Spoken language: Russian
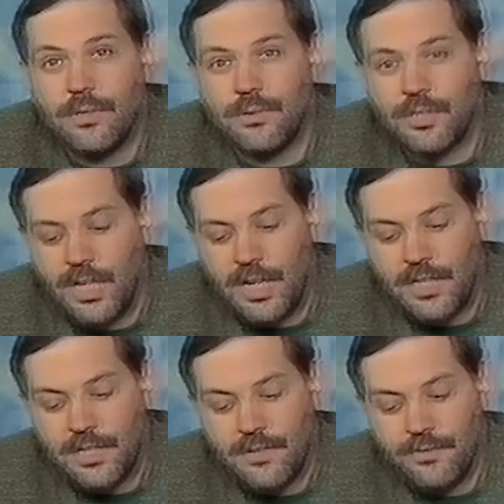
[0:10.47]

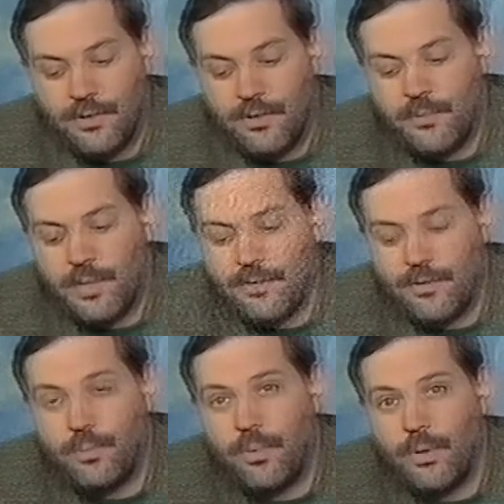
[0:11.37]
нуждается в новом
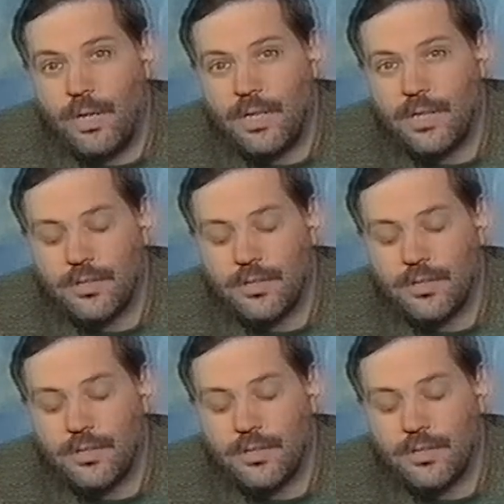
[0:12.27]
мировом пугале,